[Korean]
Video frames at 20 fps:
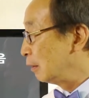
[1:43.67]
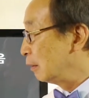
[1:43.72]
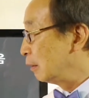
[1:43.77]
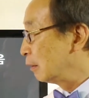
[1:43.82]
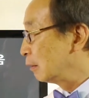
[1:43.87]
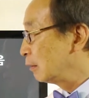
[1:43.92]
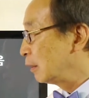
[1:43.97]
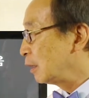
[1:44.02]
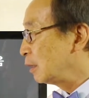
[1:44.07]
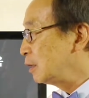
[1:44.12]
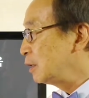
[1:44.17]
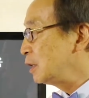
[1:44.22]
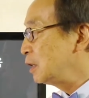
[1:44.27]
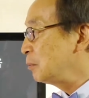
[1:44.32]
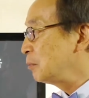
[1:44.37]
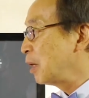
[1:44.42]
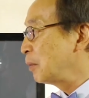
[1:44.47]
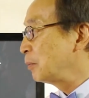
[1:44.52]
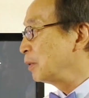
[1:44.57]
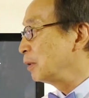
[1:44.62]
근데 이
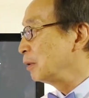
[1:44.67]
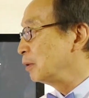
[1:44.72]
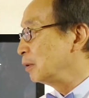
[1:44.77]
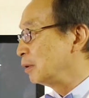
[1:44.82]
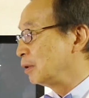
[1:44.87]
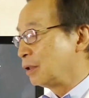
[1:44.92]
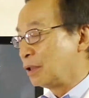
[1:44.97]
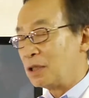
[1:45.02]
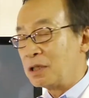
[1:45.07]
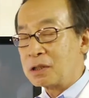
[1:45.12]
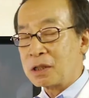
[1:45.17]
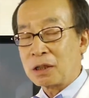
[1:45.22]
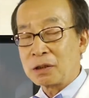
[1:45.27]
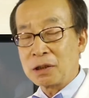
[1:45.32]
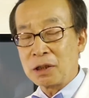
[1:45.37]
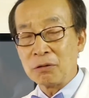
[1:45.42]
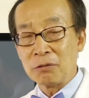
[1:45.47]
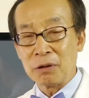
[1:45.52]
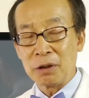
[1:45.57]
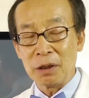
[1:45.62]
심하면
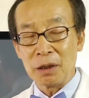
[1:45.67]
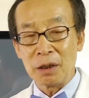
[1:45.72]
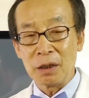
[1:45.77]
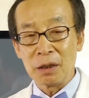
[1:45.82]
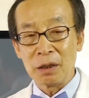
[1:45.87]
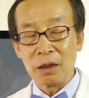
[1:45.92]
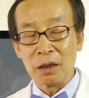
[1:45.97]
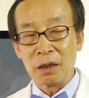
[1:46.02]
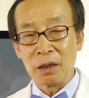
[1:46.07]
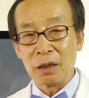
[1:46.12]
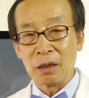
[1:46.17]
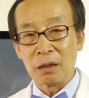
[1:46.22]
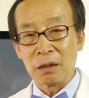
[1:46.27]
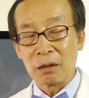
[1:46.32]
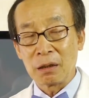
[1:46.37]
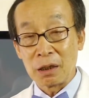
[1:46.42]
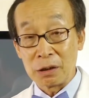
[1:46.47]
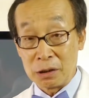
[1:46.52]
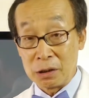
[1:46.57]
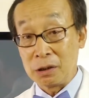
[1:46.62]

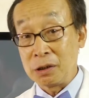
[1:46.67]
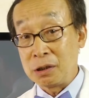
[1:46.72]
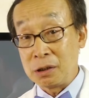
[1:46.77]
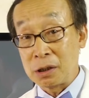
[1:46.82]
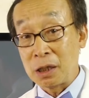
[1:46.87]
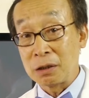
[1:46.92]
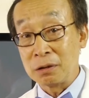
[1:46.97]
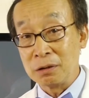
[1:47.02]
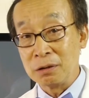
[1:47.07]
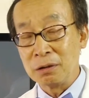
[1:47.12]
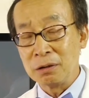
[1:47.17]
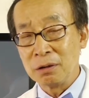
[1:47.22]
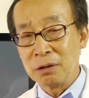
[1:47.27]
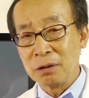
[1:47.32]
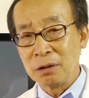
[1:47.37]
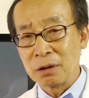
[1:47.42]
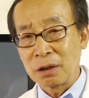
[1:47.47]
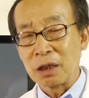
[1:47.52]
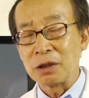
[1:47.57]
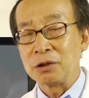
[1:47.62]
일상생활에까지 지장을
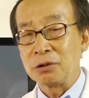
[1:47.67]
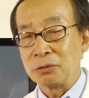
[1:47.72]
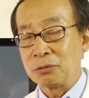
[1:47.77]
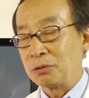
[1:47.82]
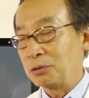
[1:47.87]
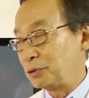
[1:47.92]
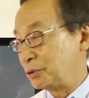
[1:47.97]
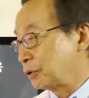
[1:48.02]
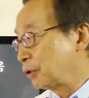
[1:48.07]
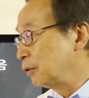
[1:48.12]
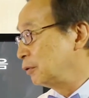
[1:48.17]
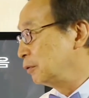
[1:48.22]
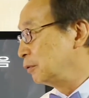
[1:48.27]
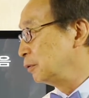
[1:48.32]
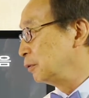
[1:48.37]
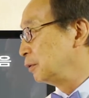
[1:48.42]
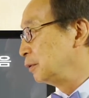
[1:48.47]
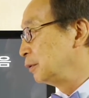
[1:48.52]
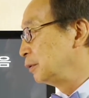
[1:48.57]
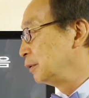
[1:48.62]
가지고 오죠.
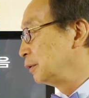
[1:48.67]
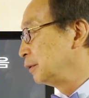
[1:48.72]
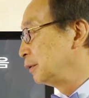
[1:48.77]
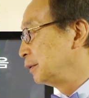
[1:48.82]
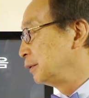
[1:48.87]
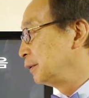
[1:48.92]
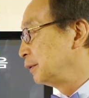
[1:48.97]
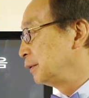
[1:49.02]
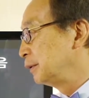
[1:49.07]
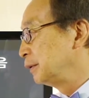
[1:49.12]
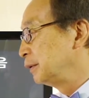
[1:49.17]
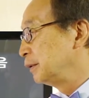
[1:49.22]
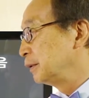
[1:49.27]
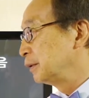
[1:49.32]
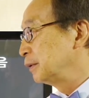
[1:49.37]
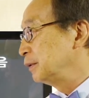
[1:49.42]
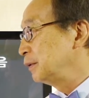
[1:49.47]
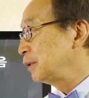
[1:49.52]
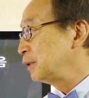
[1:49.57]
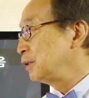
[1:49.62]

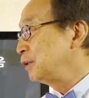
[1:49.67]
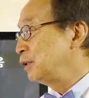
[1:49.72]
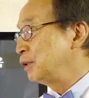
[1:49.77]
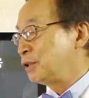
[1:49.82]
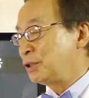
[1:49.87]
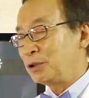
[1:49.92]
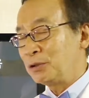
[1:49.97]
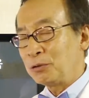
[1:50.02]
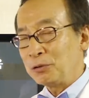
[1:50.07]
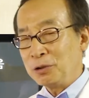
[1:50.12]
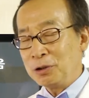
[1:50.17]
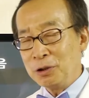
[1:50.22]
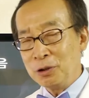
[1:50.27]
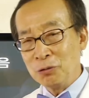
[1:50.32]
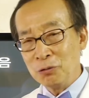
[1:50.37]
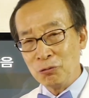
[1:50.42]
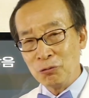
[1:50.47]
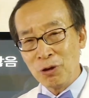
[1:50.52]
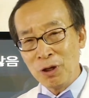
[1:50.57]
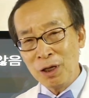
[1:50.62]
근데 실제로 이
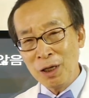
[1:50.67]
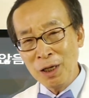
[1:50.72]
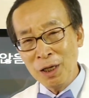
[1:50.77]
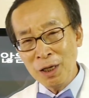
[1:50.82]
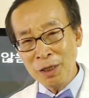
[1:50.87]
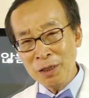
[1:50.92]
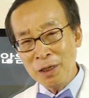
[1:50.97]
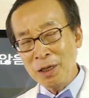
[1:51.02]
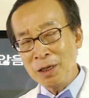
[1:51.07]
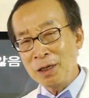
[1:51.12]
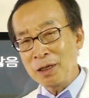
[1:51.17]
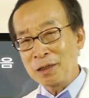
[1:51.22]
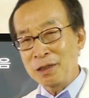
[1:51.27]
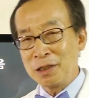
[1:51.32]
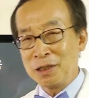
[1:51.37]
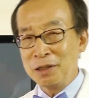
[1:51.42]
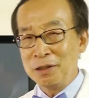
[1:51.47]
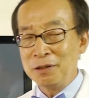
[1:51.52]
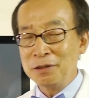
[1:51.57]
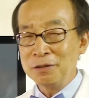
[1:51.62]
뇌의
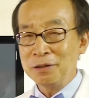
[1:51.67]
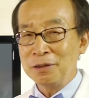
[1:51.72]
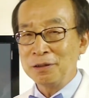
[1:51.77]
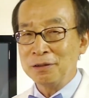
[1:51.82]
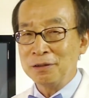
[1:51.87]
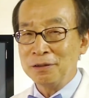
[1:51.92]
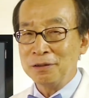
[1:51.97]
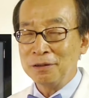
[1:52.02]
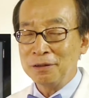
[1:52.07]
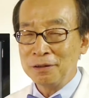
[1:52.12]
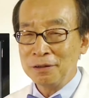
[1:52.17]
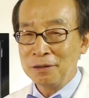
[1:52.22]
기능을